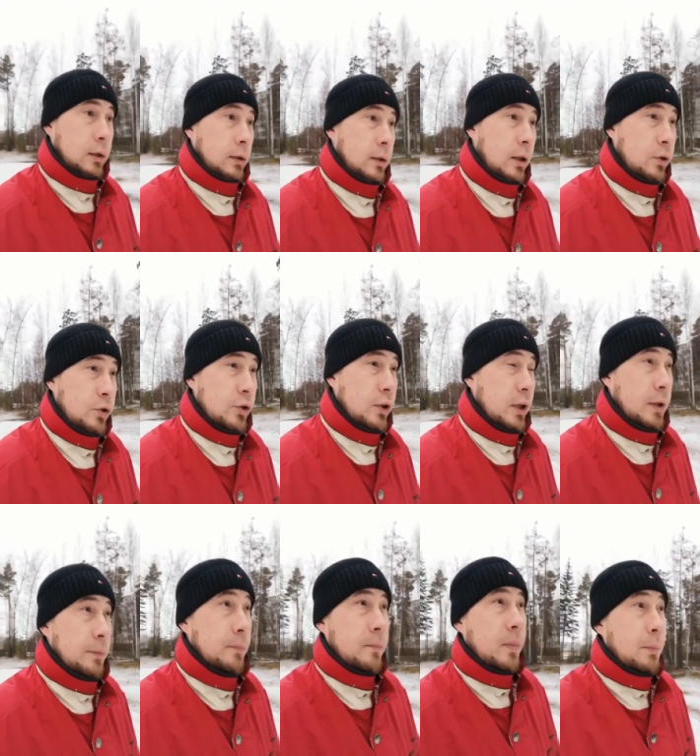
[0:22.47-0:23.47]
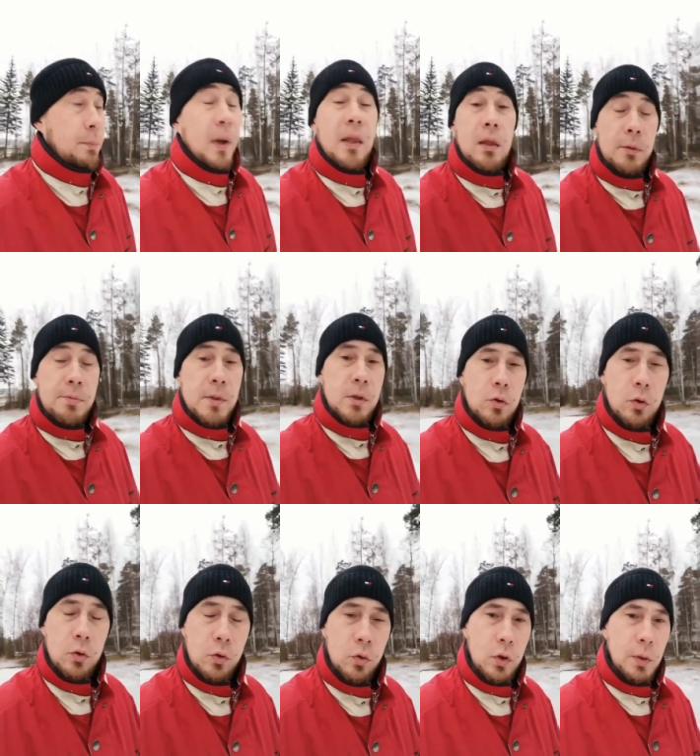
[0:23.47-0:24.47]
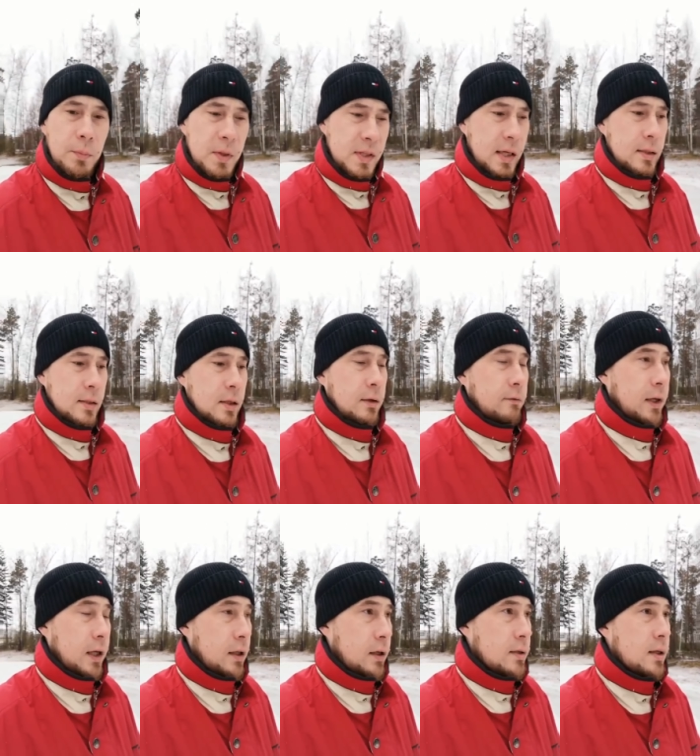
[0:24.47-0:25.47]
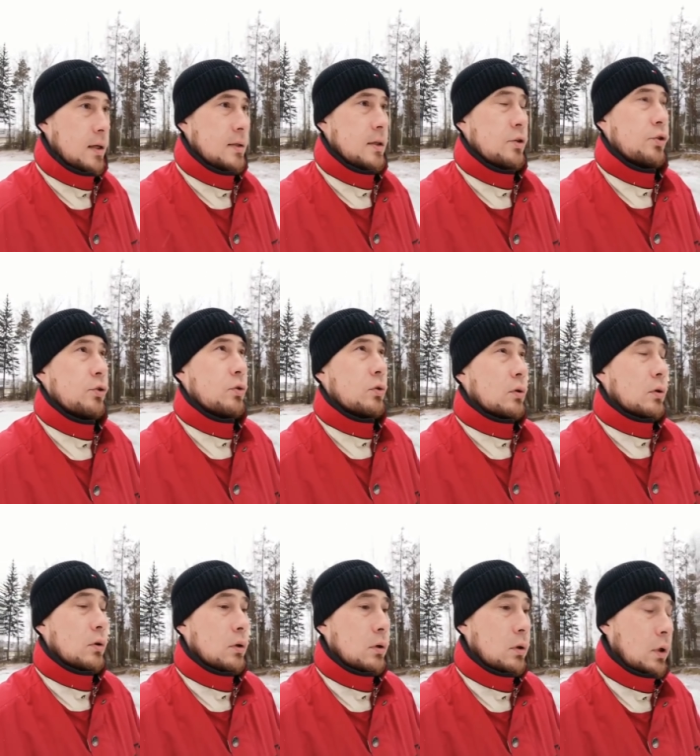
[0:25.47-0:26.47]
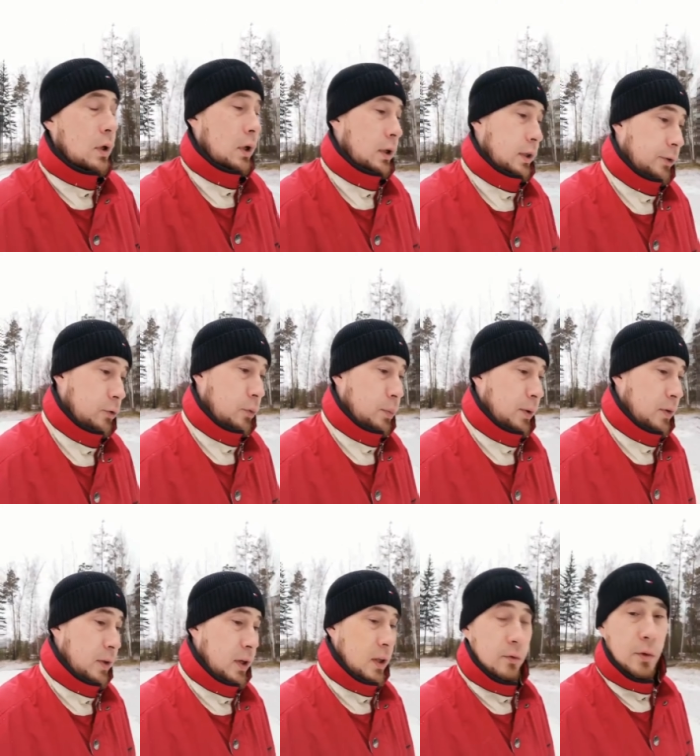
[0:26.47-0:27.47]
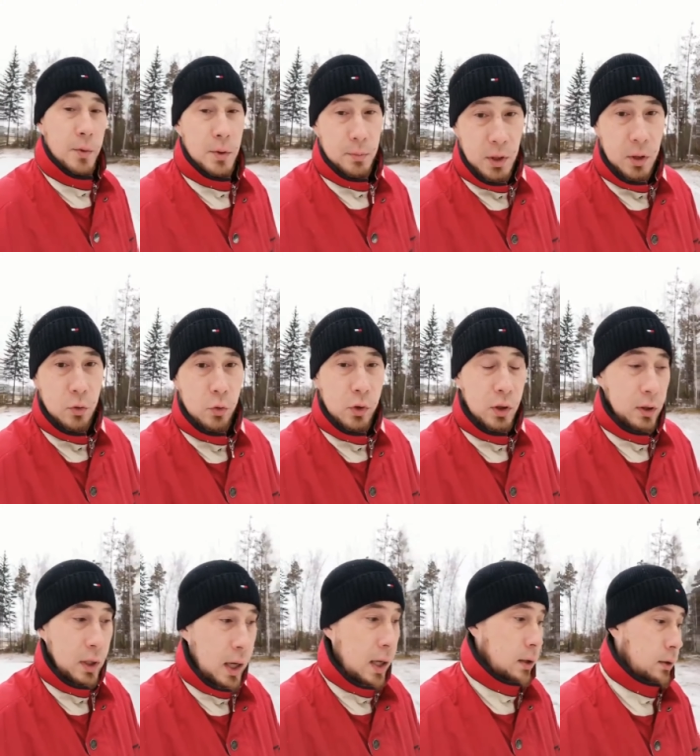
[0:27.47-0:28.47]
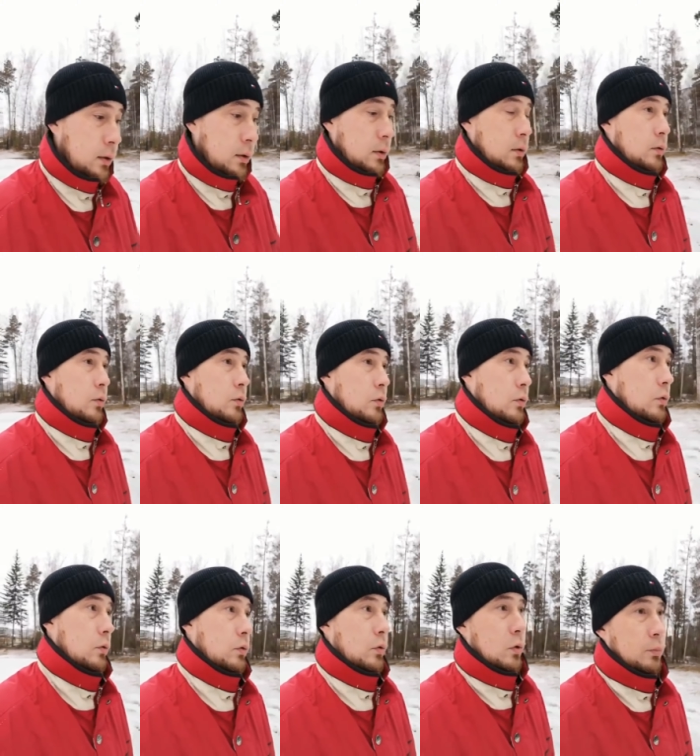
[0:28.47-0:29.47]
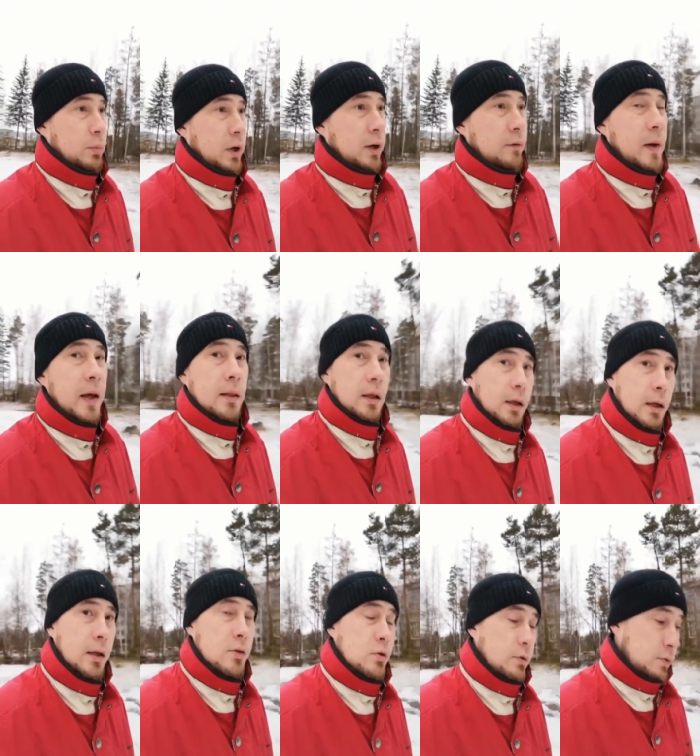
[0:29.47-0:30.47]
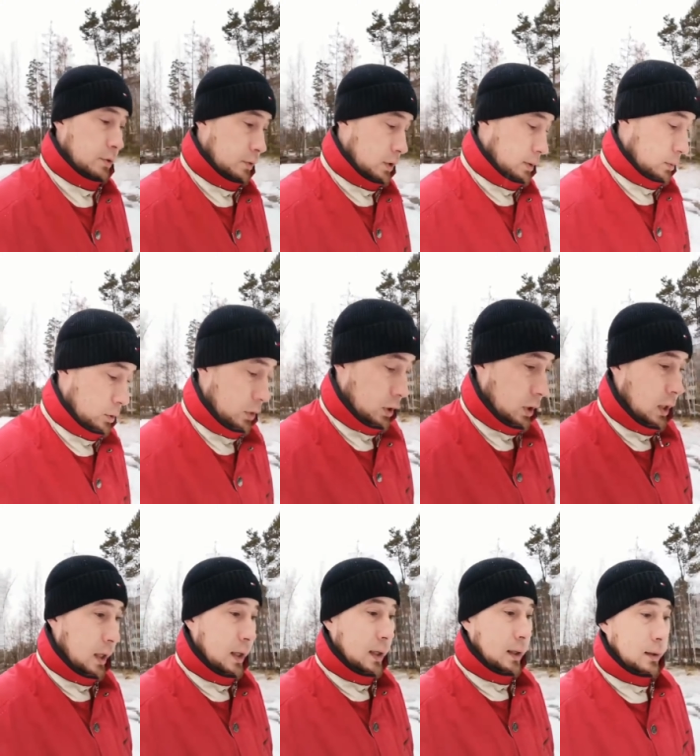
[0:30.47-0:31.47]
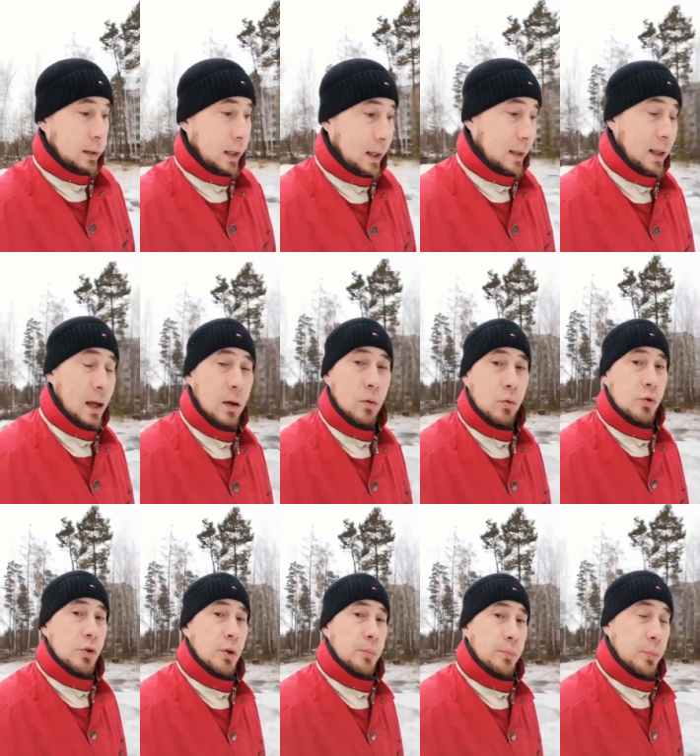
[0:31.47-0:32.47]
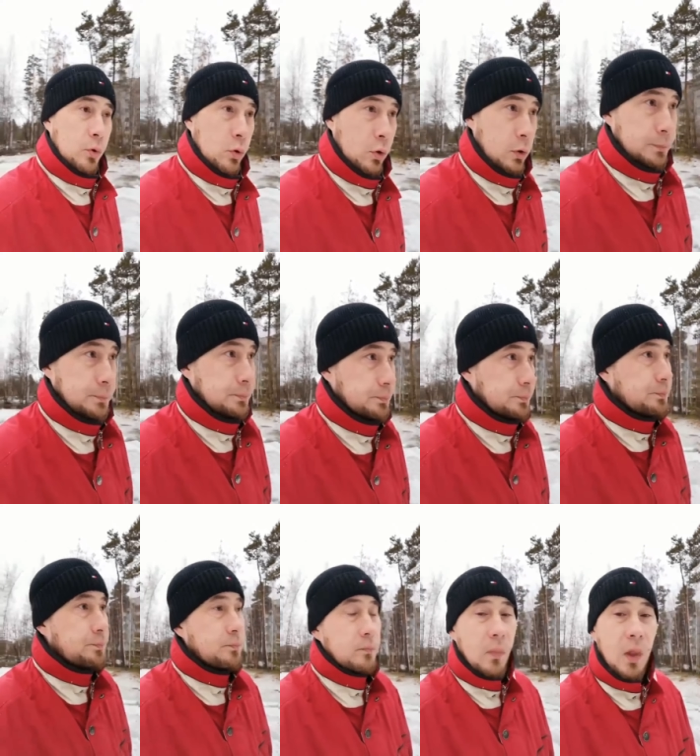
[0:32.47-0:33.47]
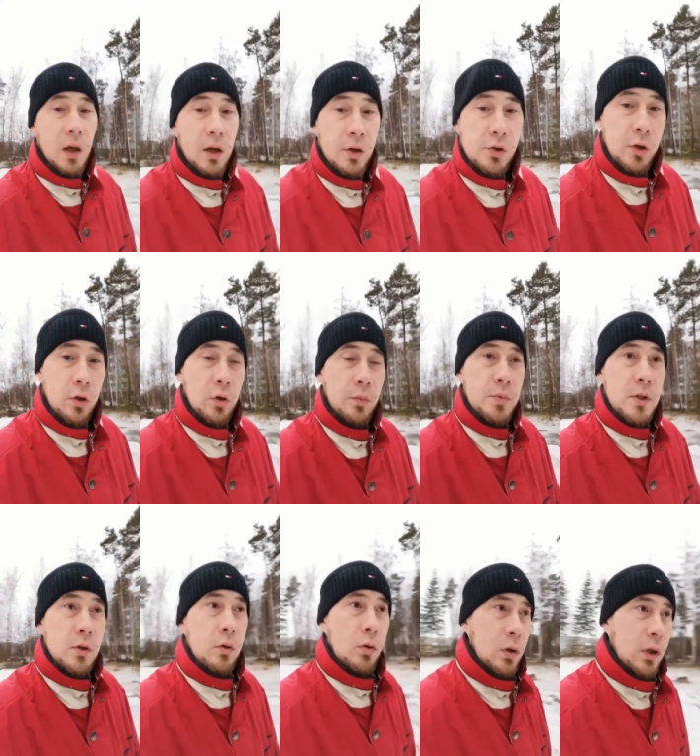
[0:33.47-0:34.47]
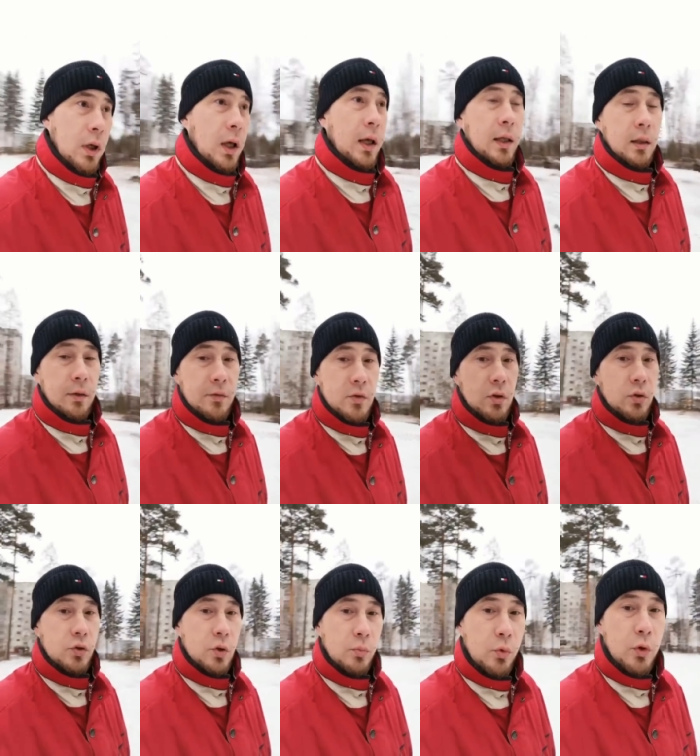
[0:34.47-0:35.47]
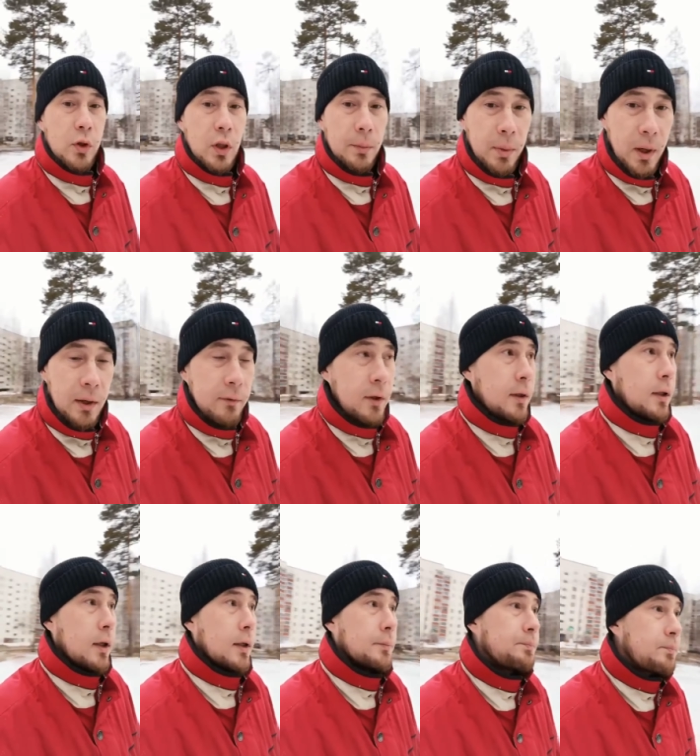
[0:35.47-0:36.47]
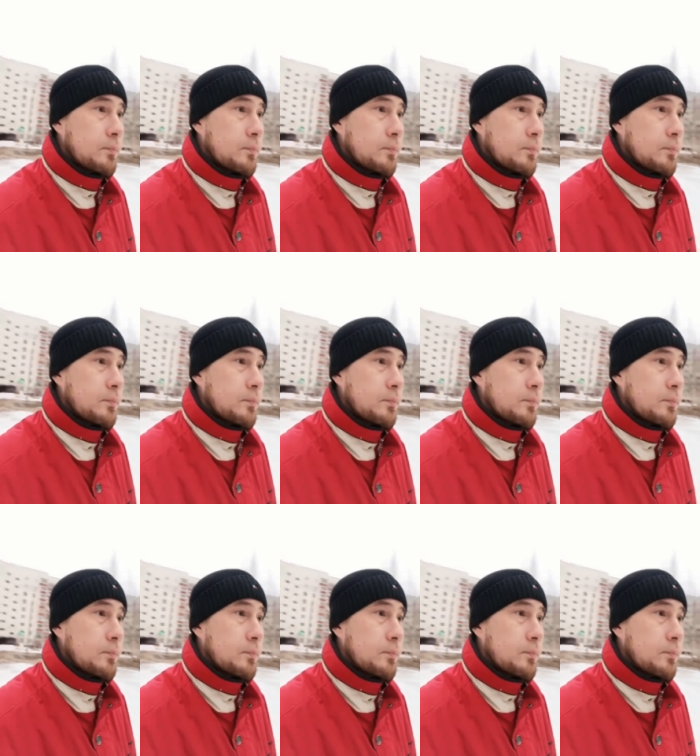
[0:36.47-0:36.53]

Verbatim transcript: должны пойти к психологу, написать заявление, сказать, что его поведение, в общем, их угнетает, он проявляет агрессию, все в этом роде. Тогда уже по решению психолога это все должно будет направлено